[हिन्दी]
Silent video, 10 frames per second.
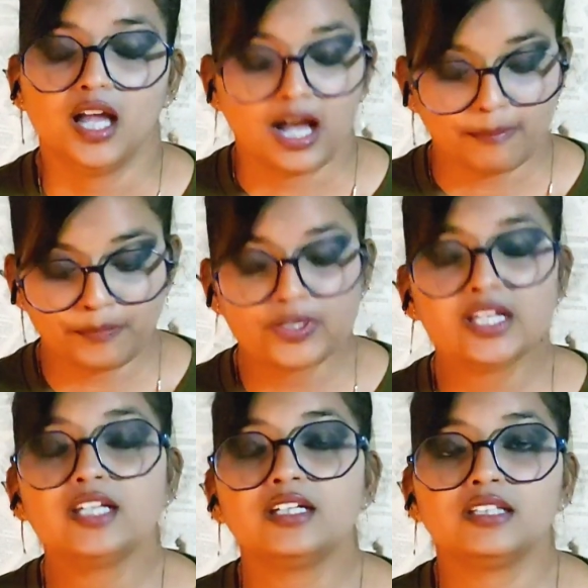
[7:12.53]
अपने
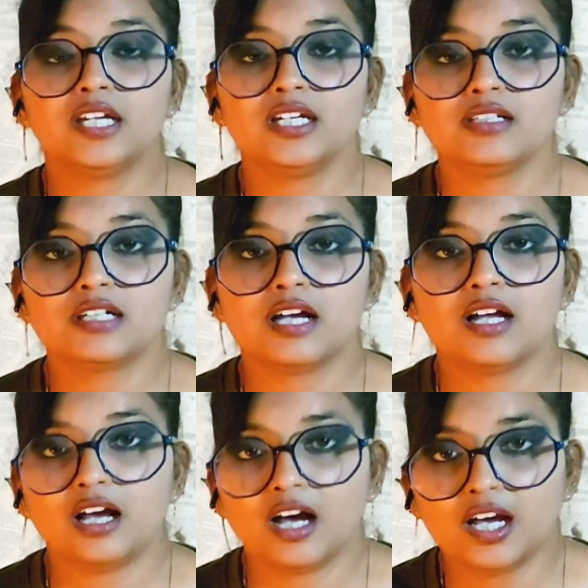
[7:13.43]
देश का
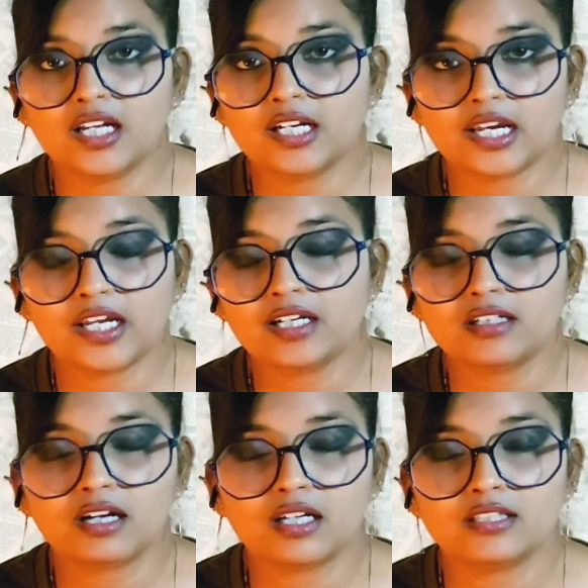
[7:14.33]
हर
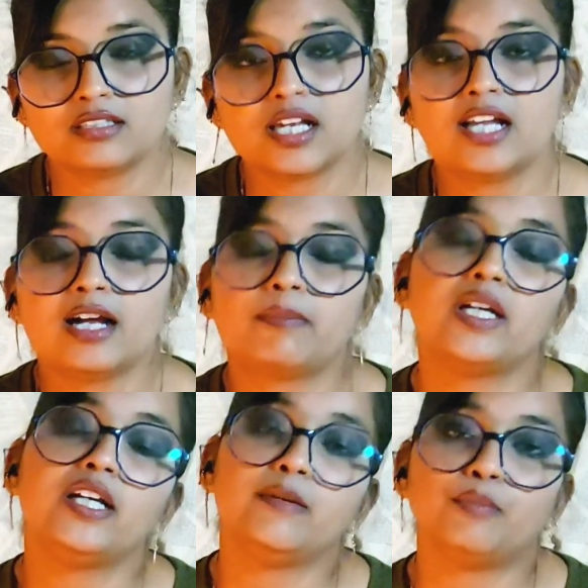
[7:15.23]
एक इंसान आपके
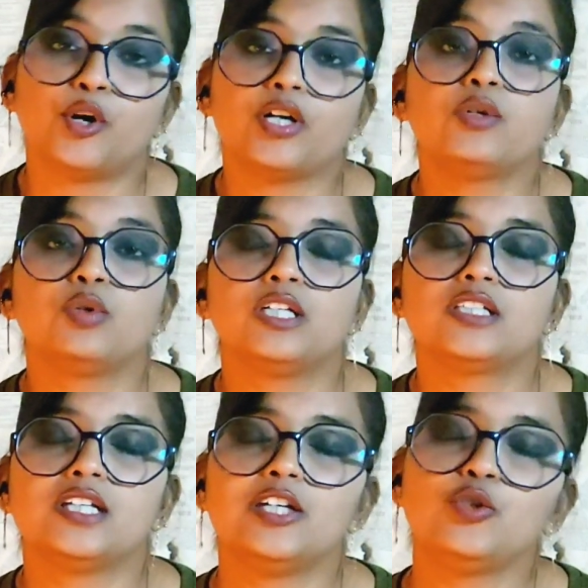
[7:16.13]
लिए इम्पॉर्टेंट होना
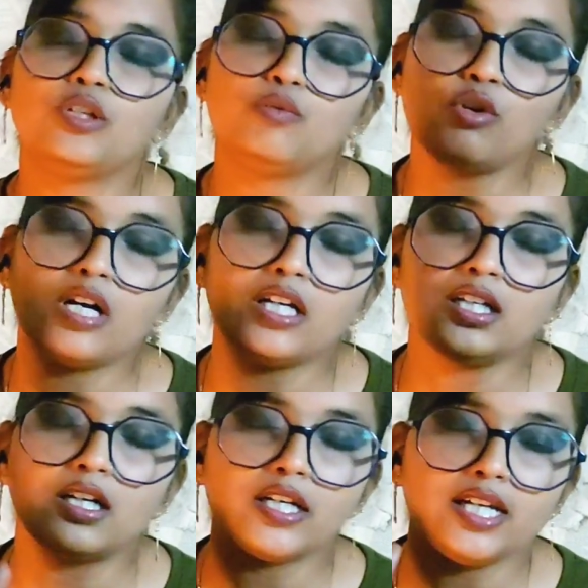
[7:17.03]
चाहिए क्योंकि वो कहीं ना
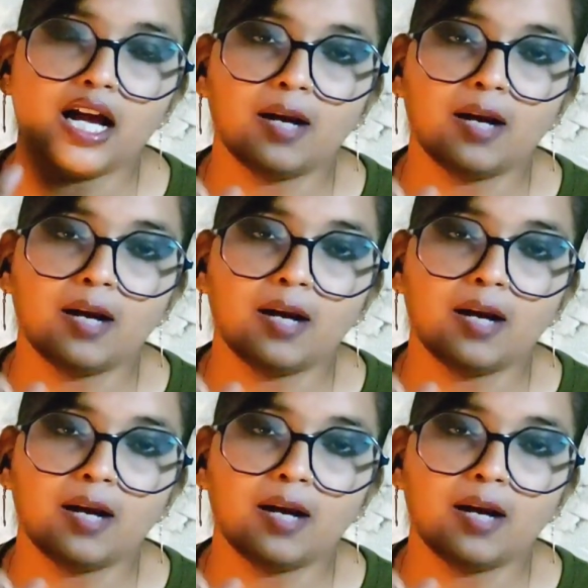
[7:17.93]
कहीं